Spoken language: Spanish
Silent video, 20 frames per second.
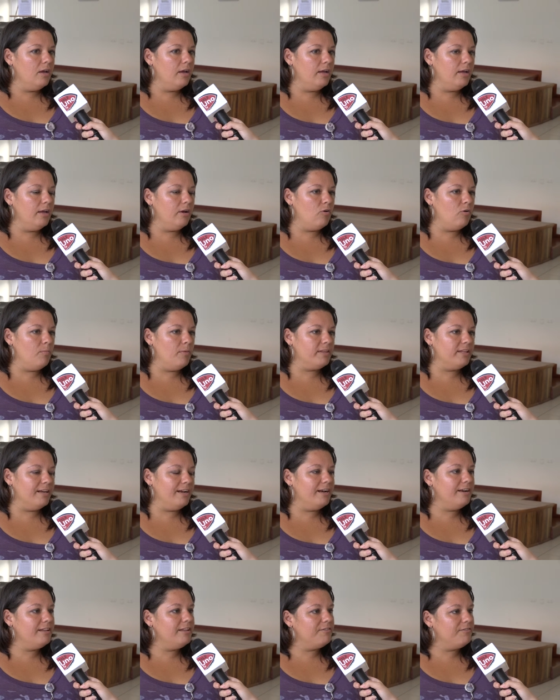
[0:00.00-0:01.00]
eh, con
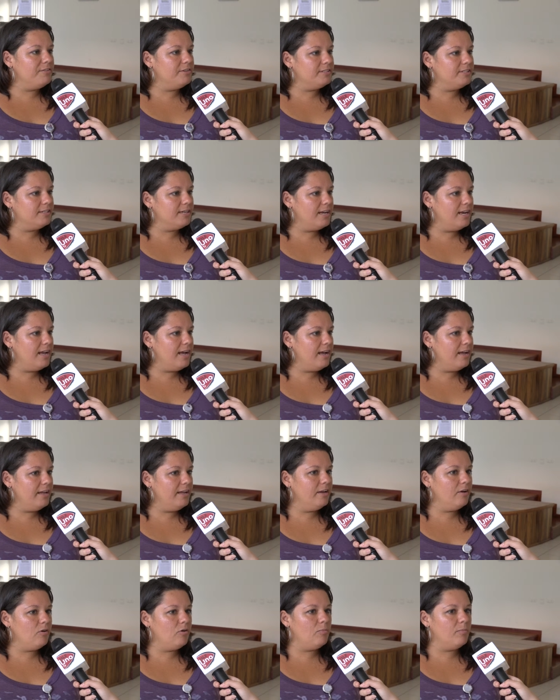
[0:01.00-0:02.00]
materiales del
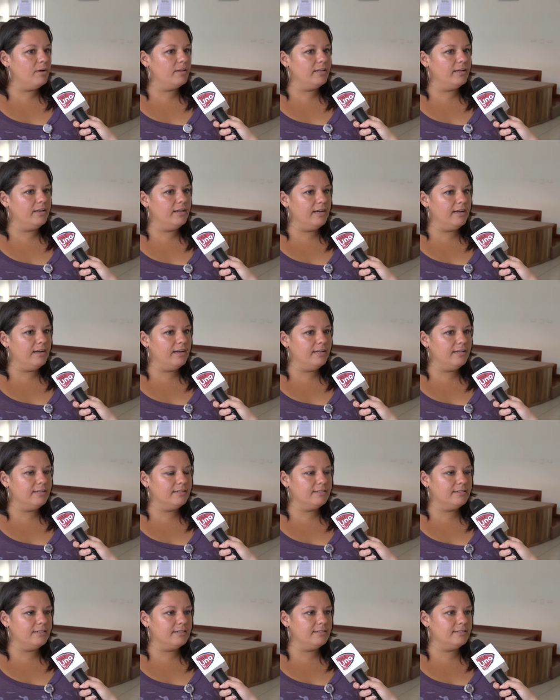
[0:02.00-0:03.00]
reciclaje, con
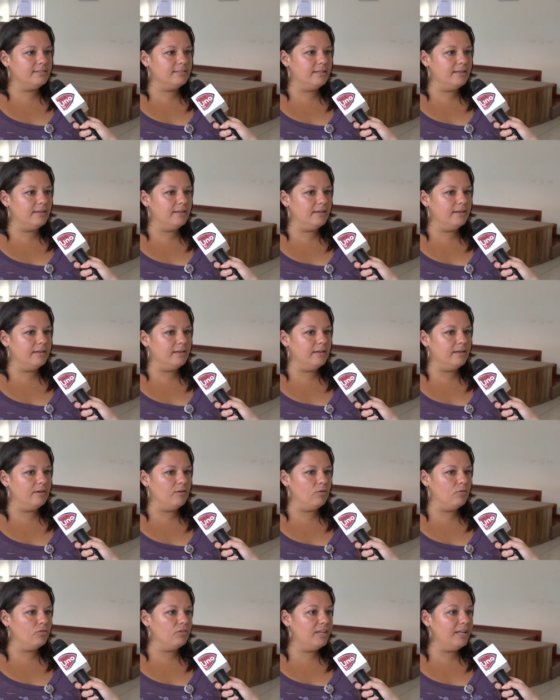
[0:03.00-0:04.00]
materiales este,
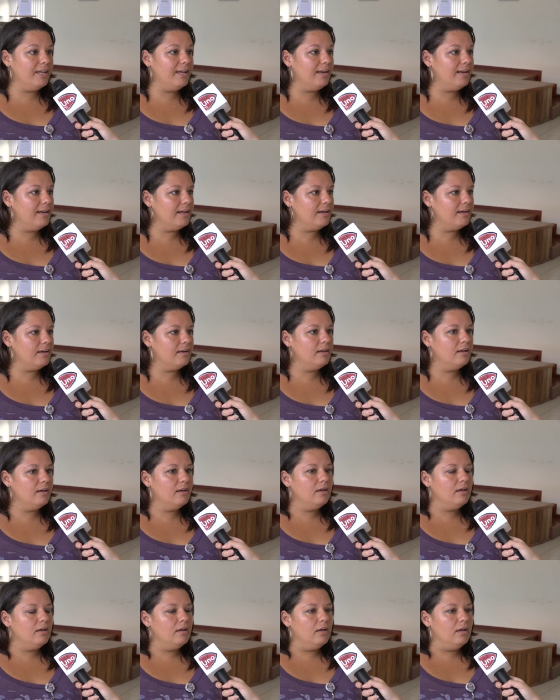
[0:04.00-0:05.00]
con tela,
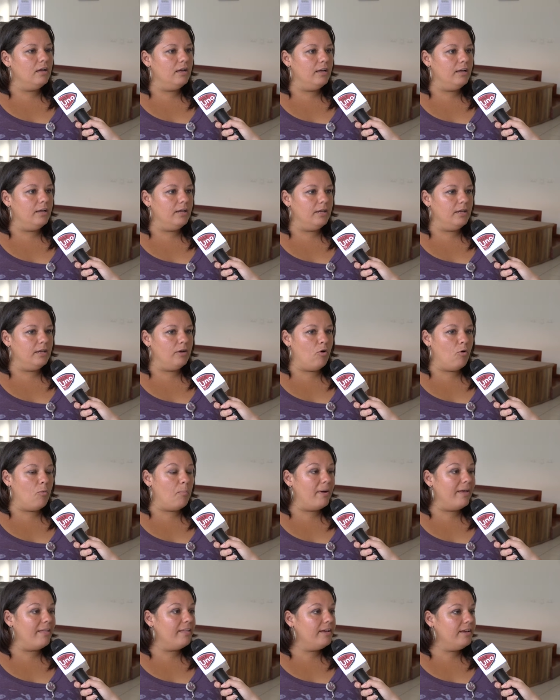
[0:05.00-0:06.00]
con
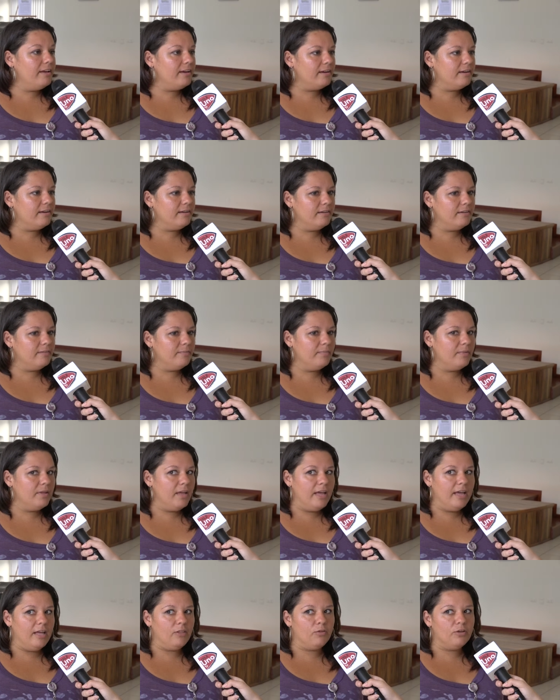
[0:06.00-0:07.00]
madera.
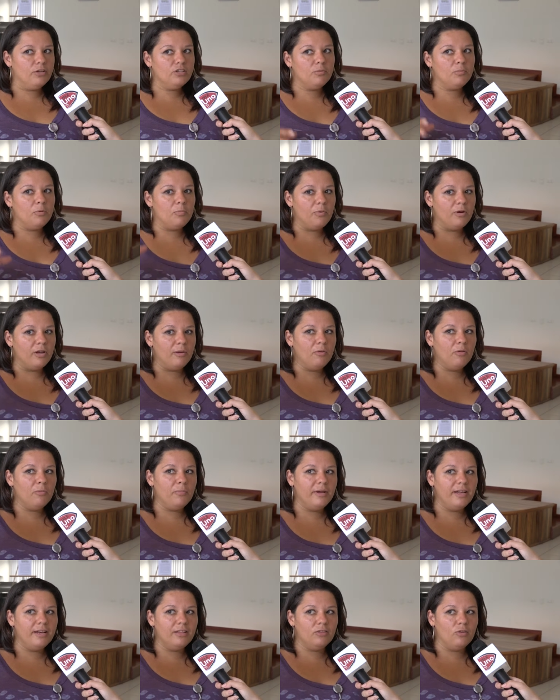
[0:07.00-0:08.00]
Entonces, como podemos
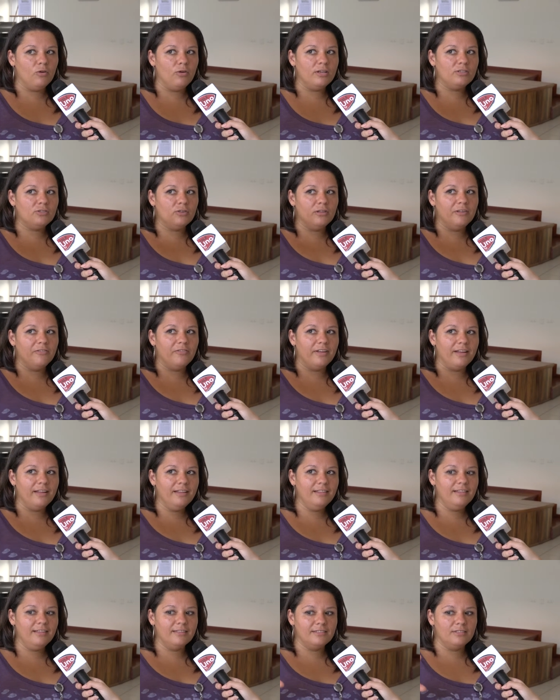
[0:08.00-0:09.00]
ver, todas son
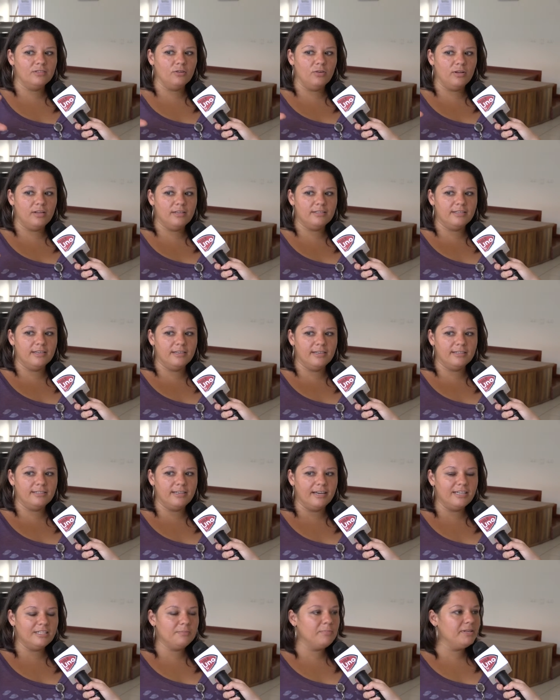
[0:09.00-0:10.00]
diferentes, todas ellas
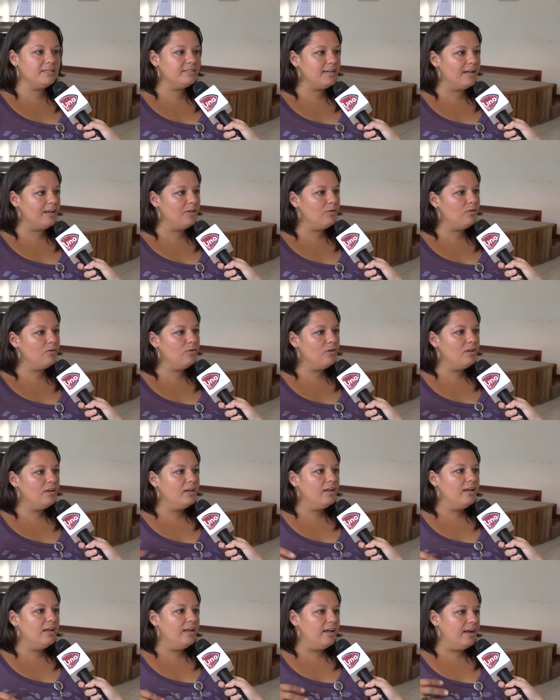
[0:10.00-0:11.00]
han expresado
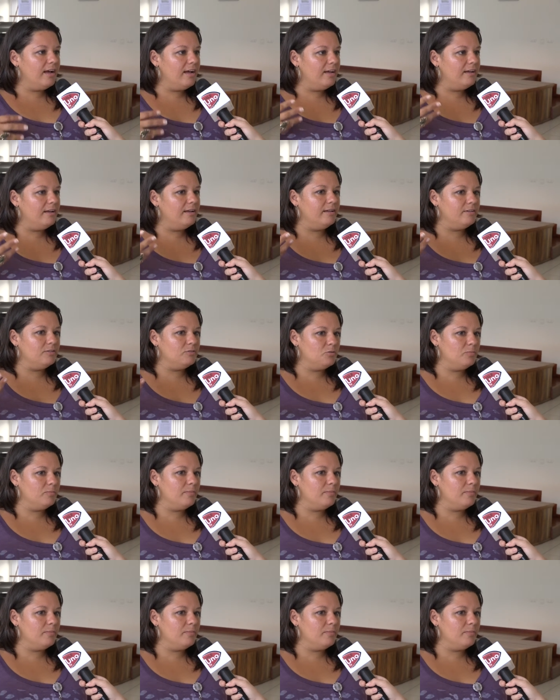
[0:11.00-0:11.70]
ah, en su